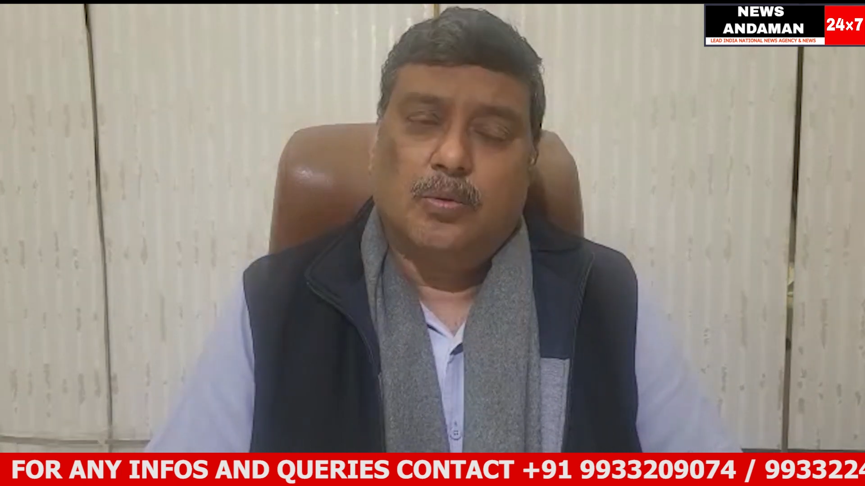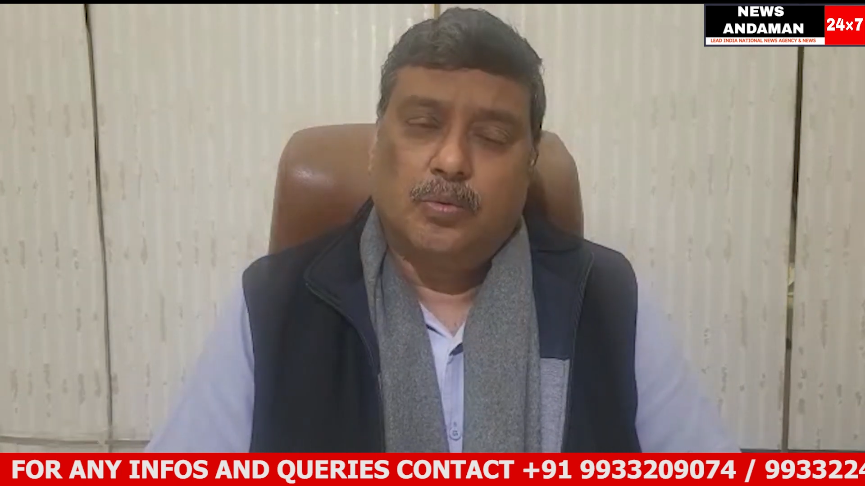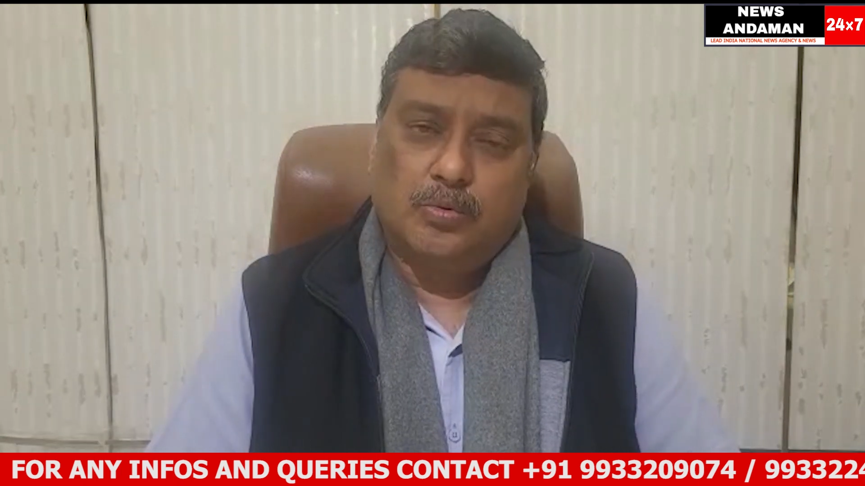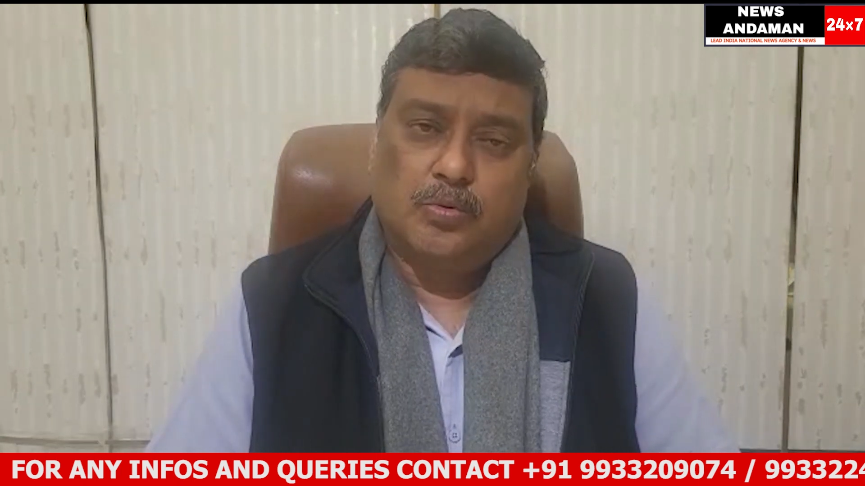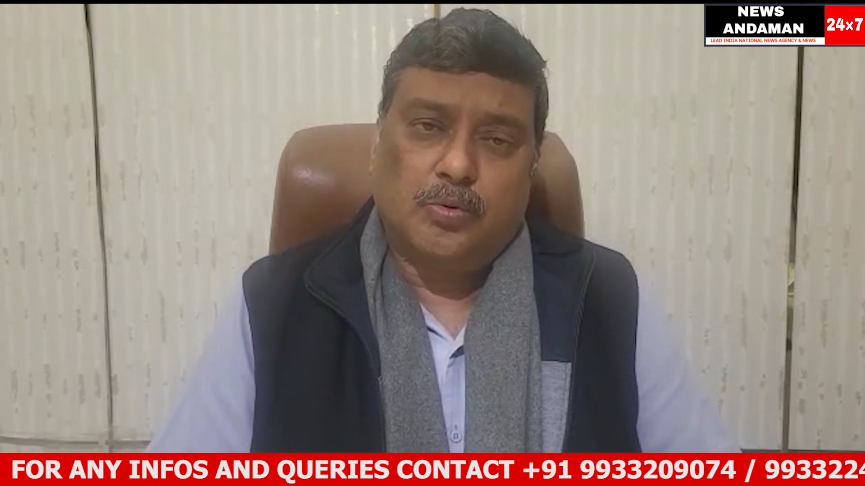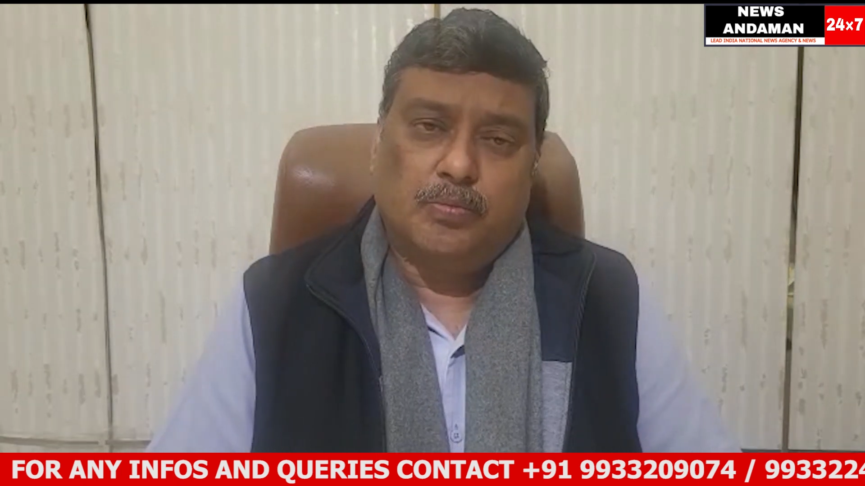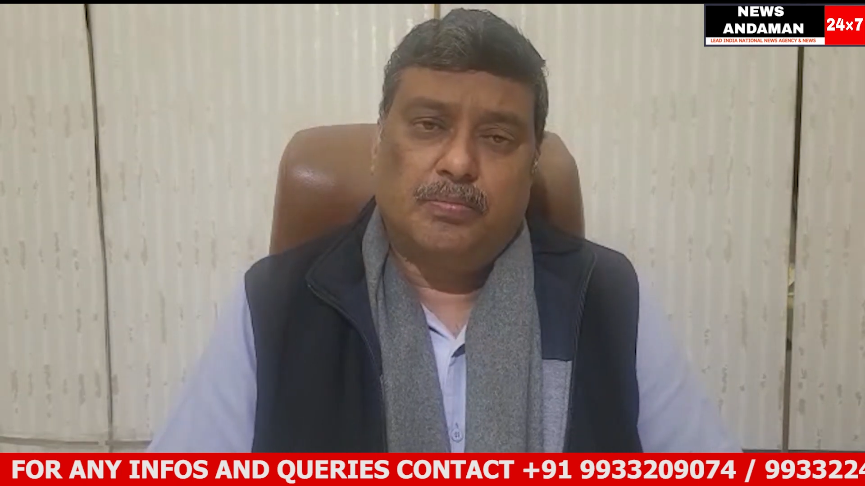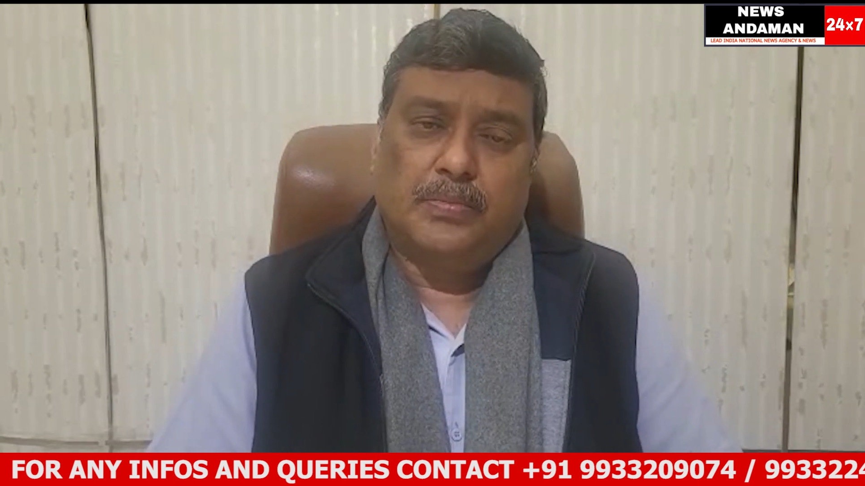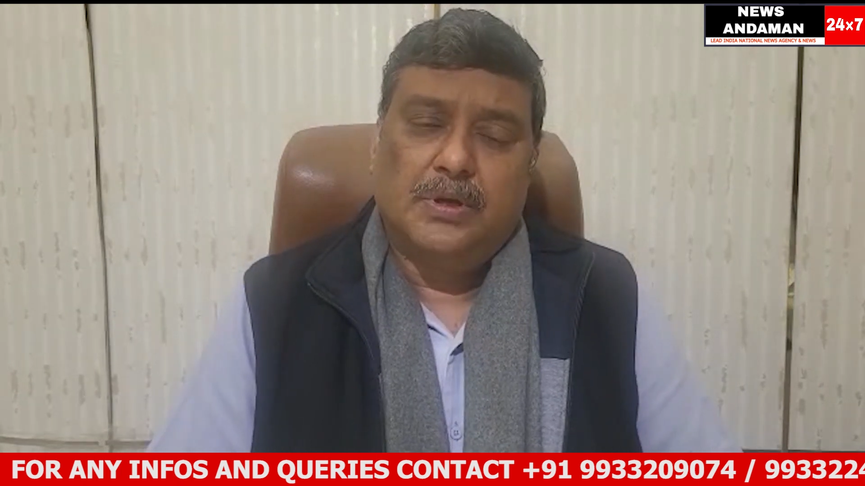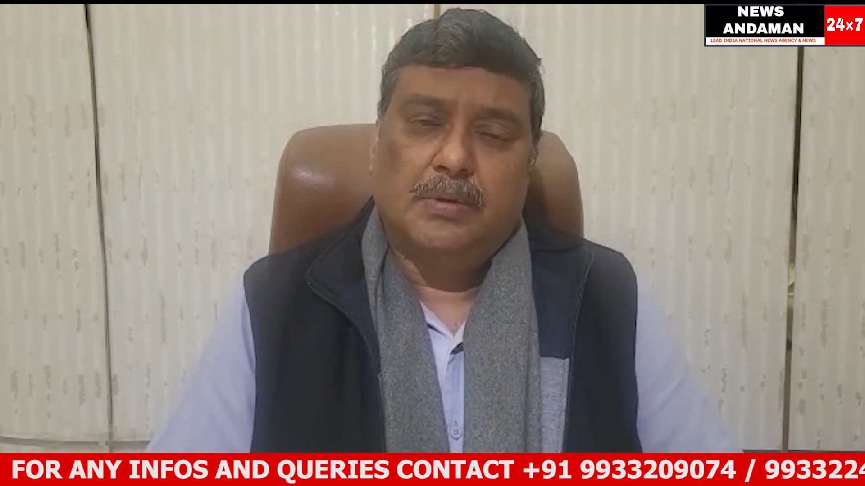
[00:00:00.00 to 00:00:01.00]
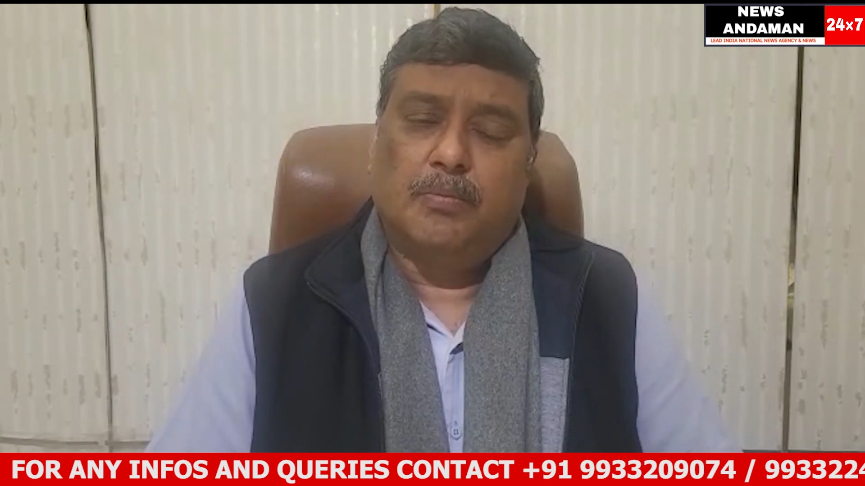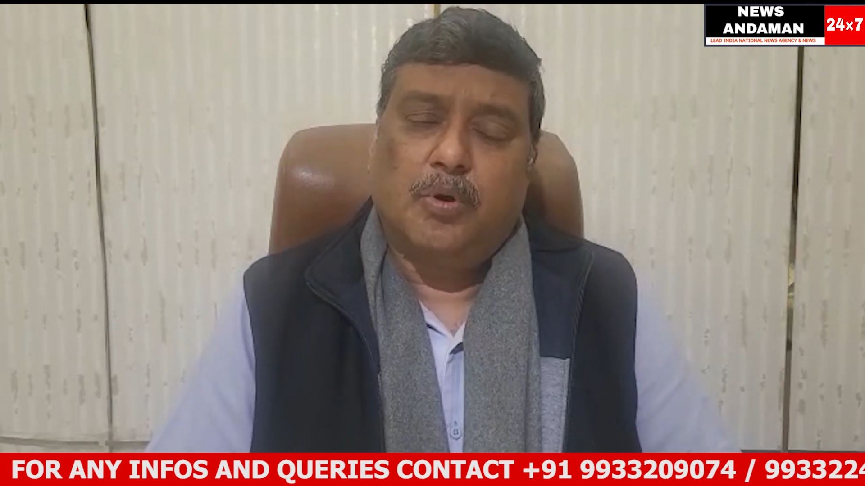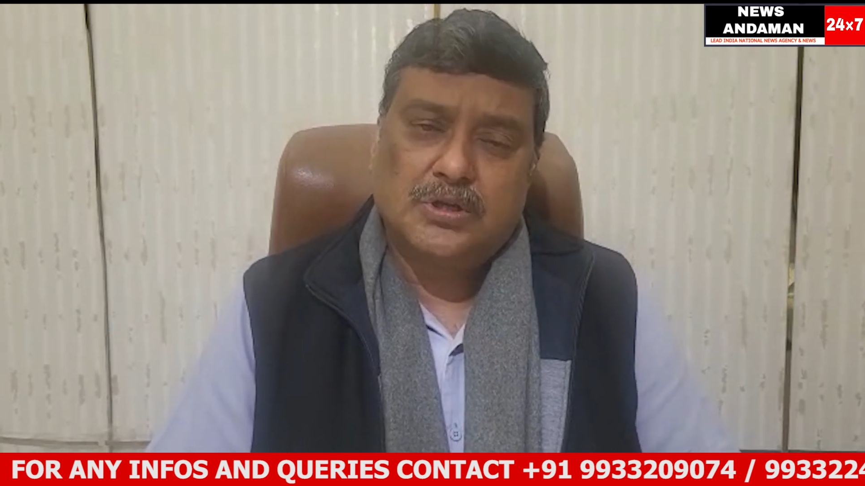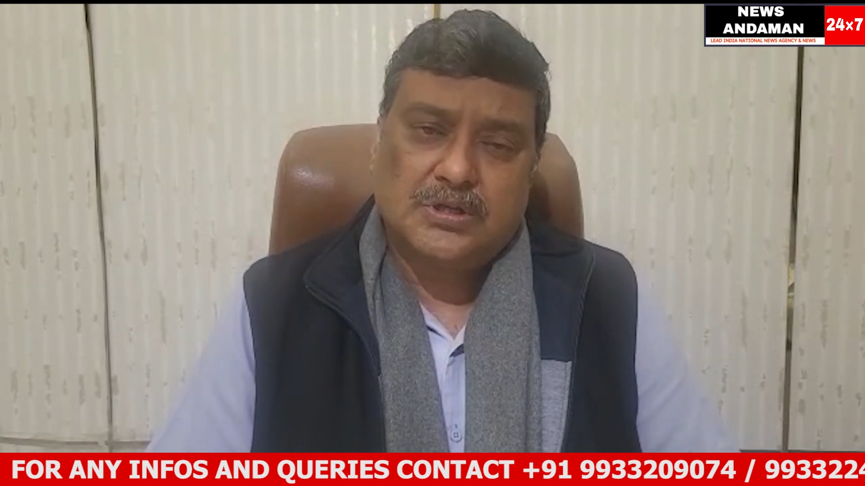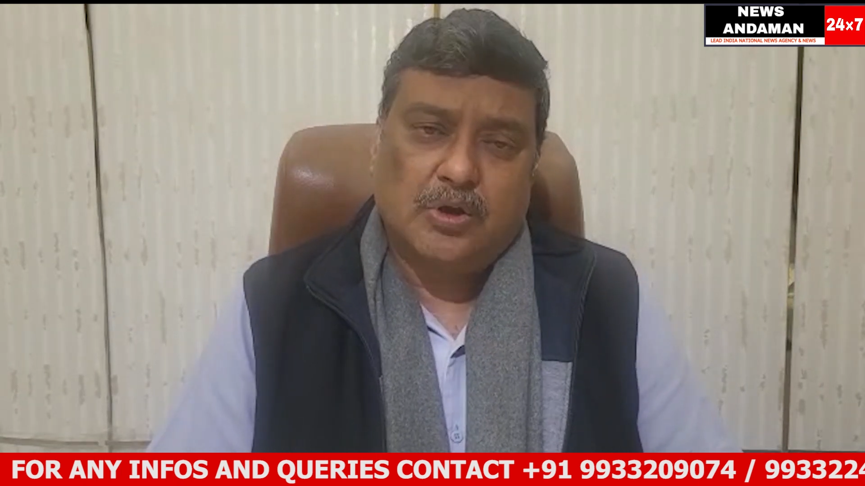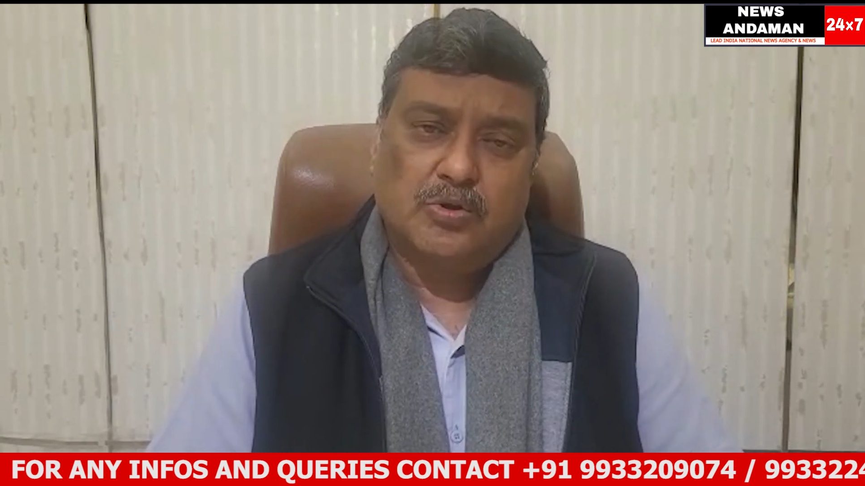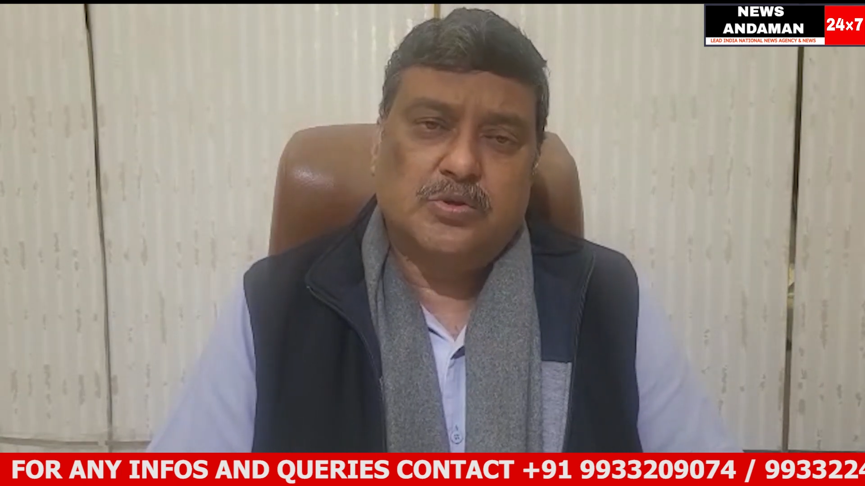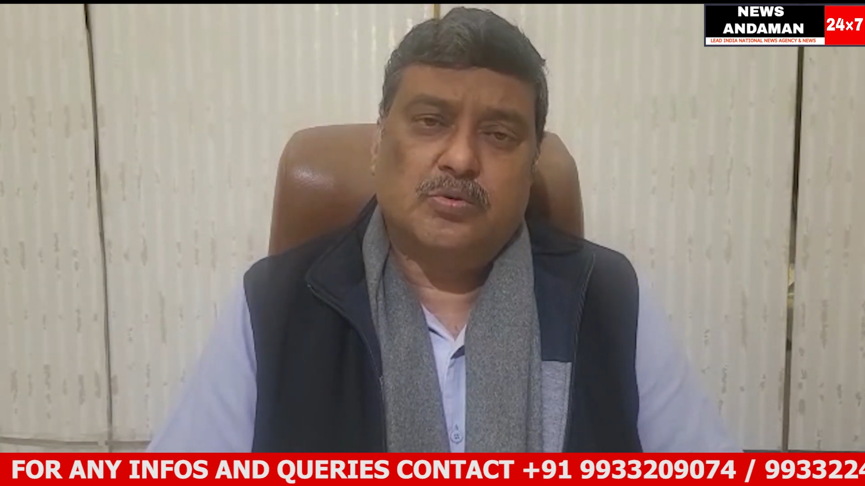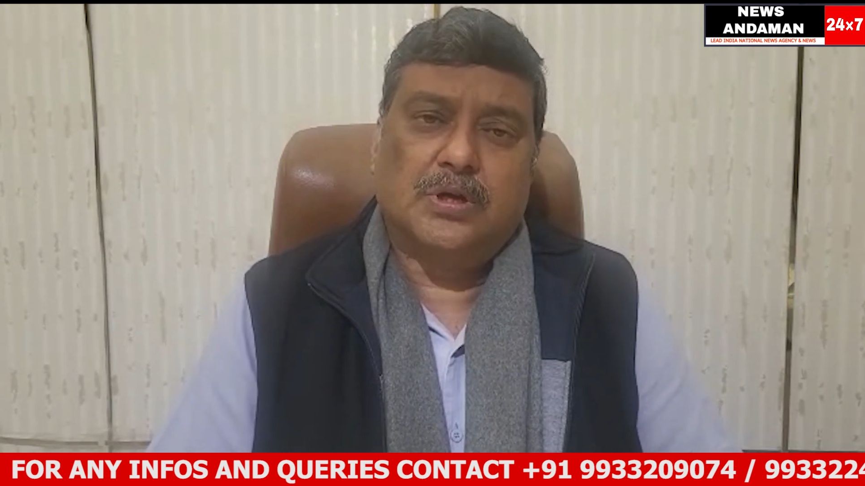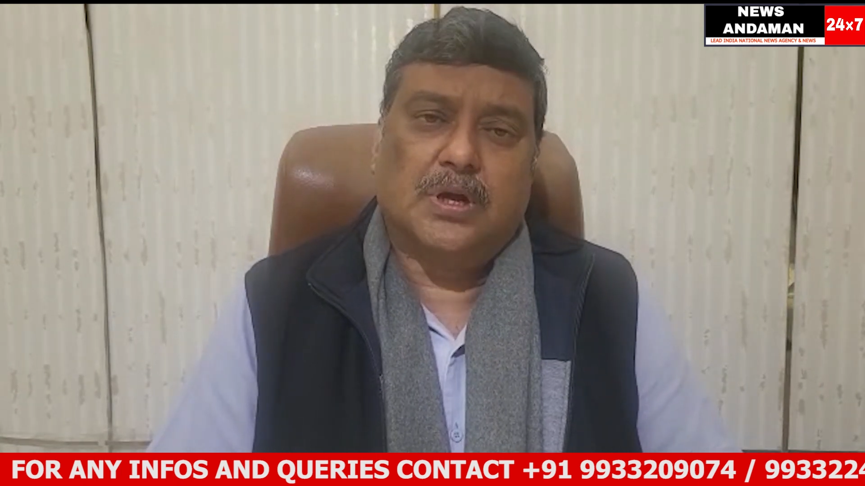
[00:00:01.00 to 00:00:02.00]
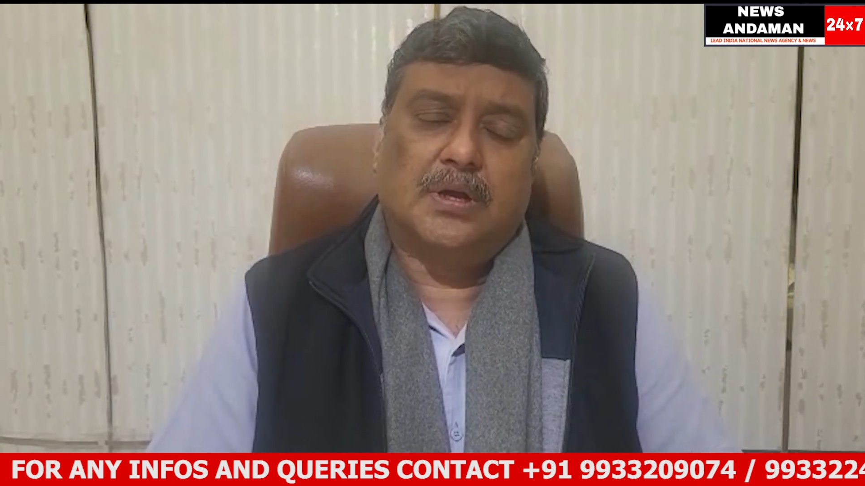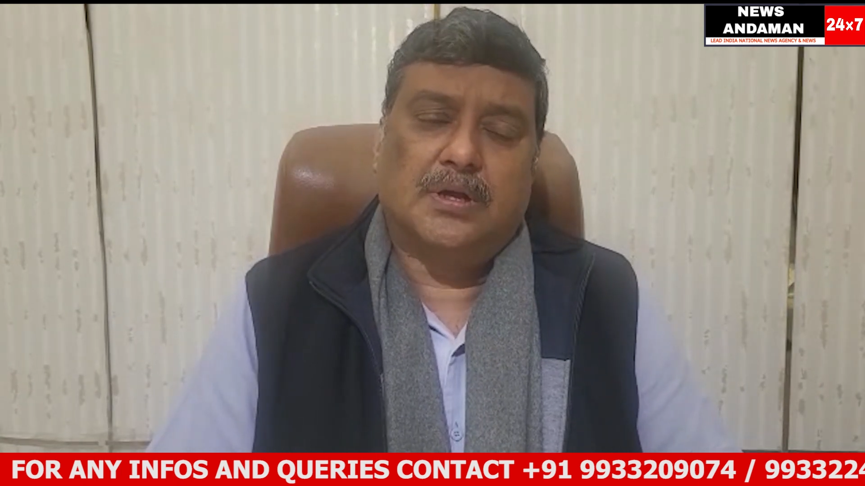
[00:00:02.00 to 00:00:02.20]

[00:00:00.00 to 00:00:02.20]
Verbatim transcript: उनको बहुत सालों से उनका